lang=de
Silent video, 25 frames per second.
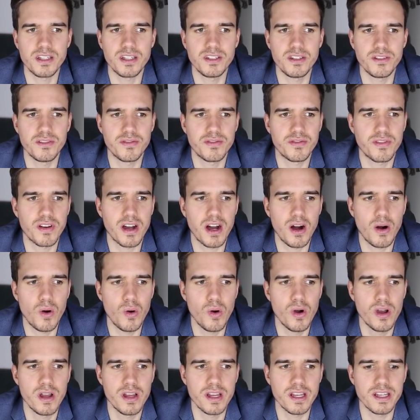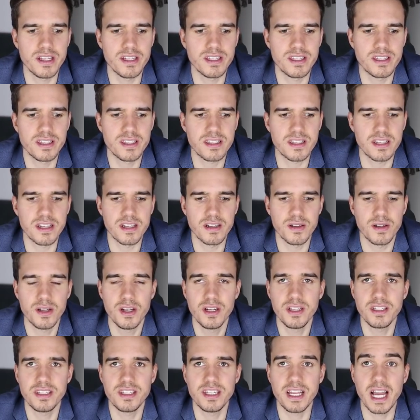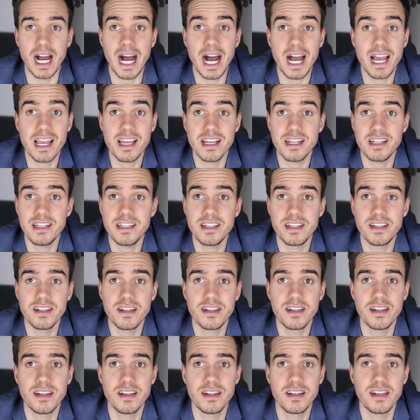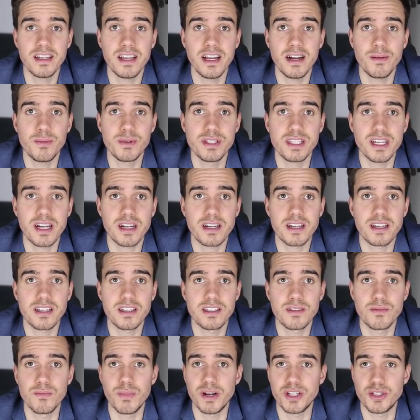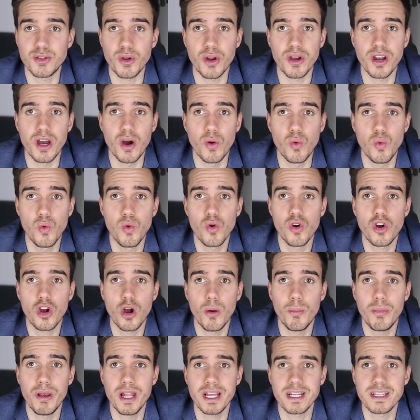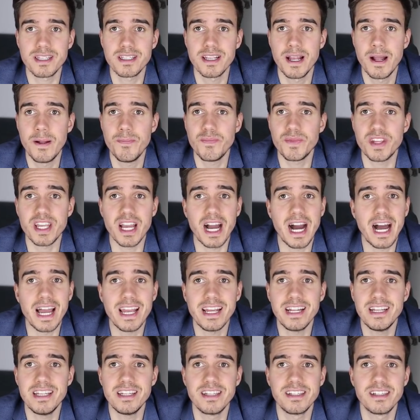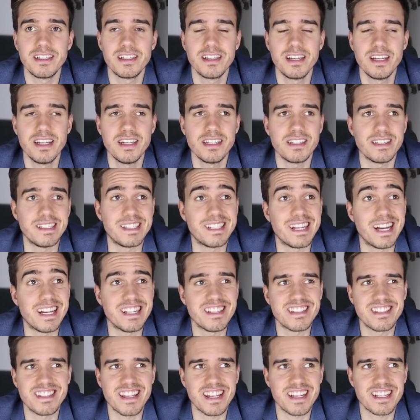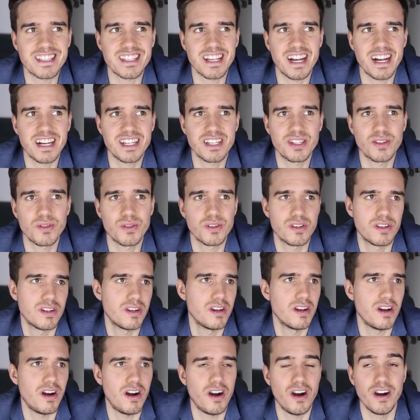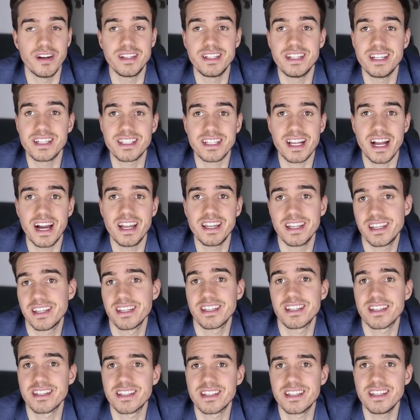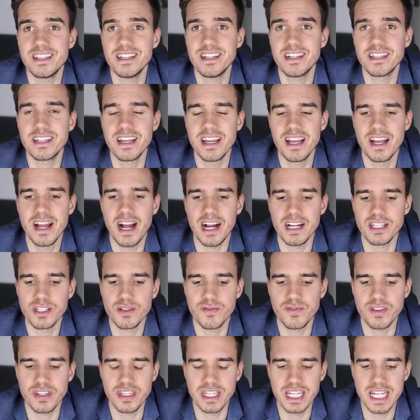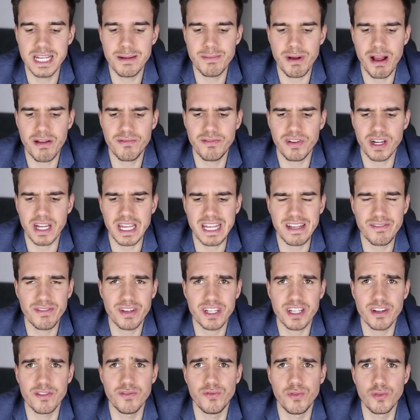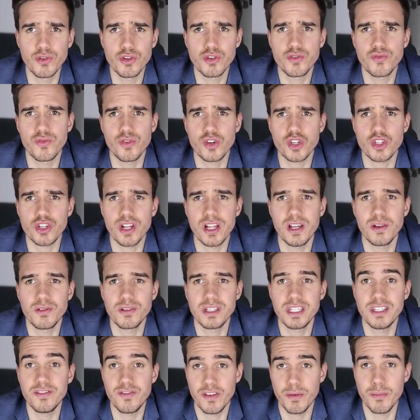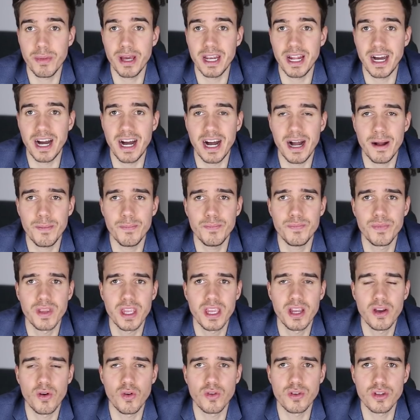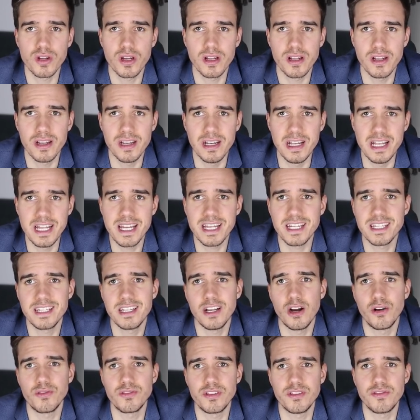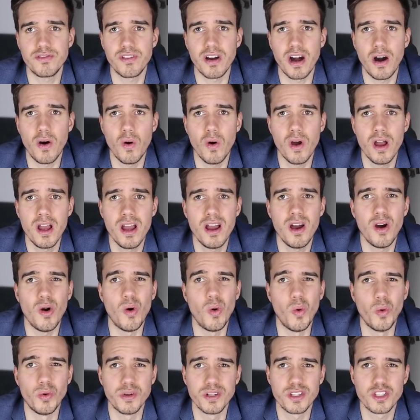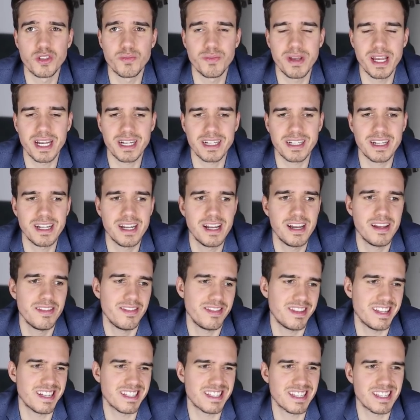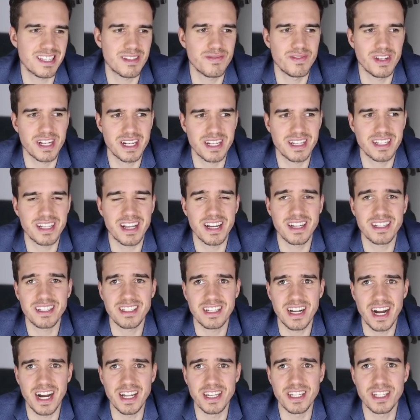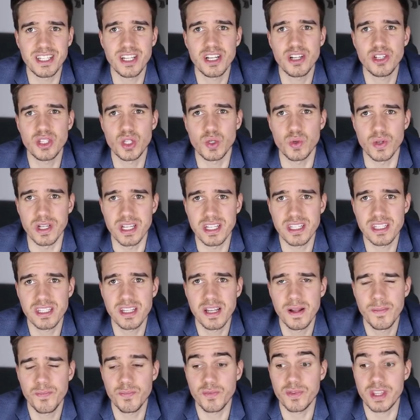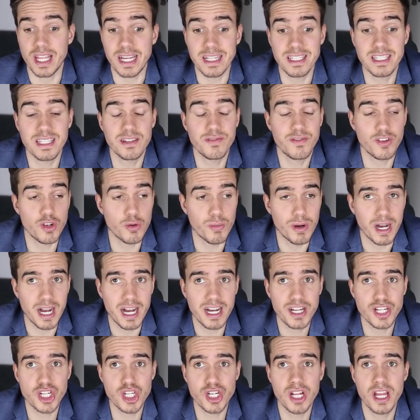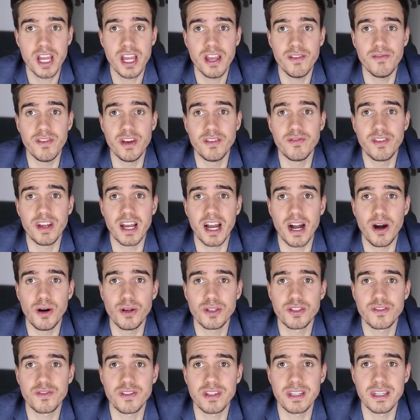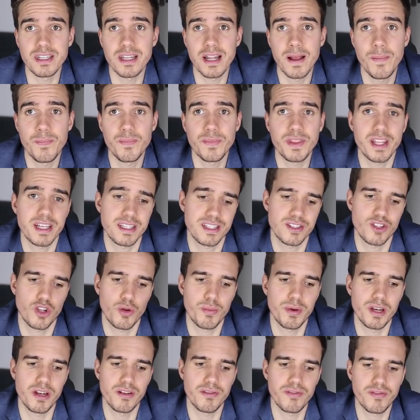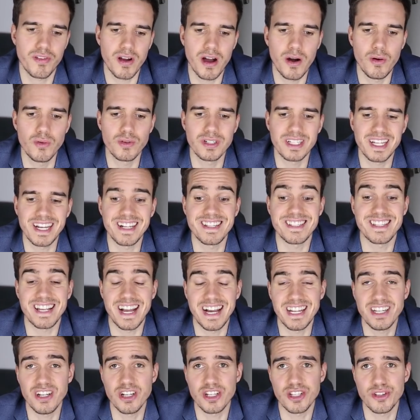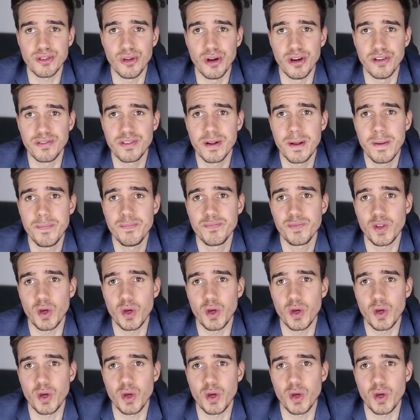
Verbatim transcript: Die Frau ist äh, die Heilige, ja, man sagt diesen Madonna-Hurenkomplex, die Heilige, die keinen Sex hat und oh, die das gar nicht interessiert. Also wir nehmen einfach irgendwelche Wunschvorstellungen, die wir Männer haben und legen die auf die Frau, ohne zu merken, dass das in Wirklichkeit gar nicht so ist. Und dann sind wir überrascht, wenn wir herausfinden, dass es doch bei den Frauen ganz anders läuft.